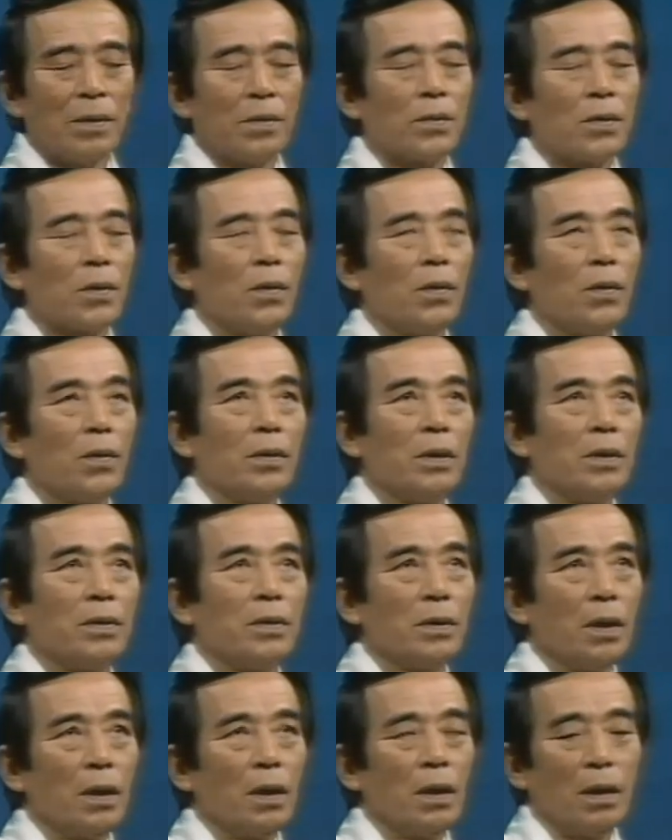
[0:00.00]
そうで
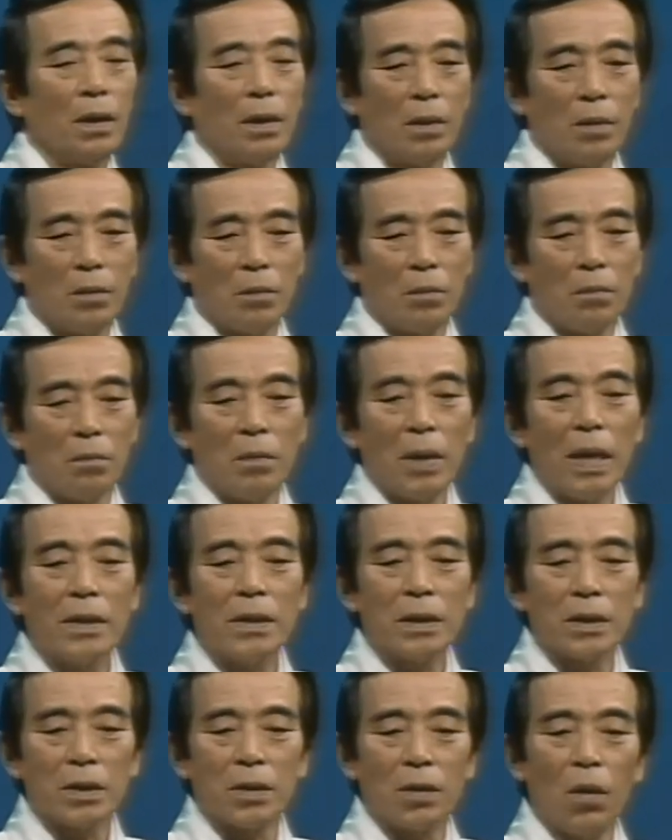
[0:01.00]
すねま
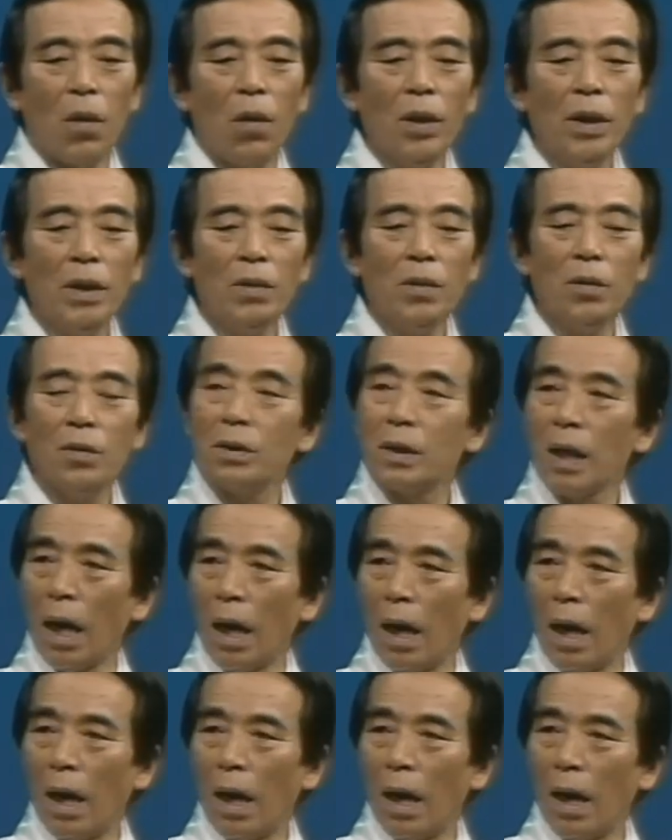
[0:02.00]
ず恋の
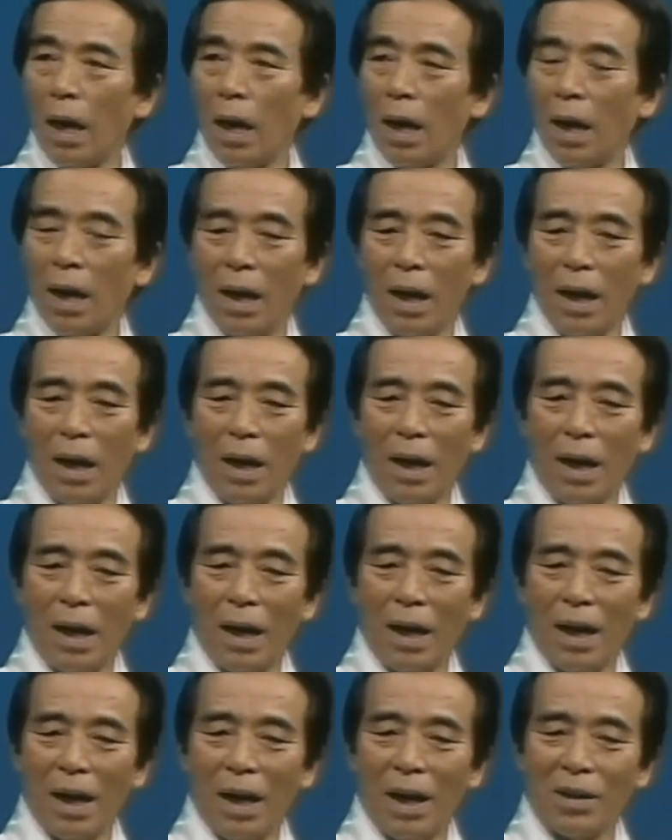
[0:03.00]
歌
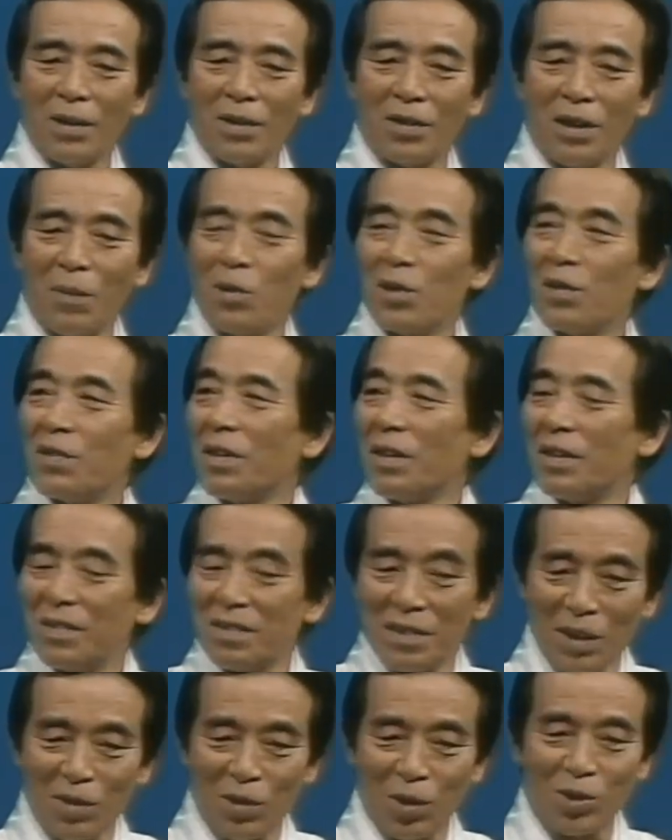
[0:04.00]
それも
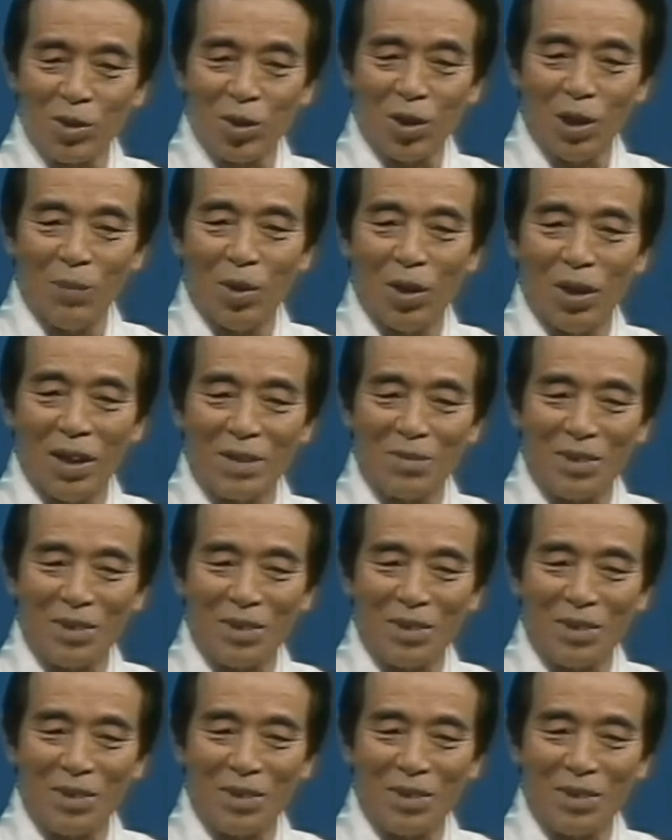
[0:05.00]
全国そうかもわかり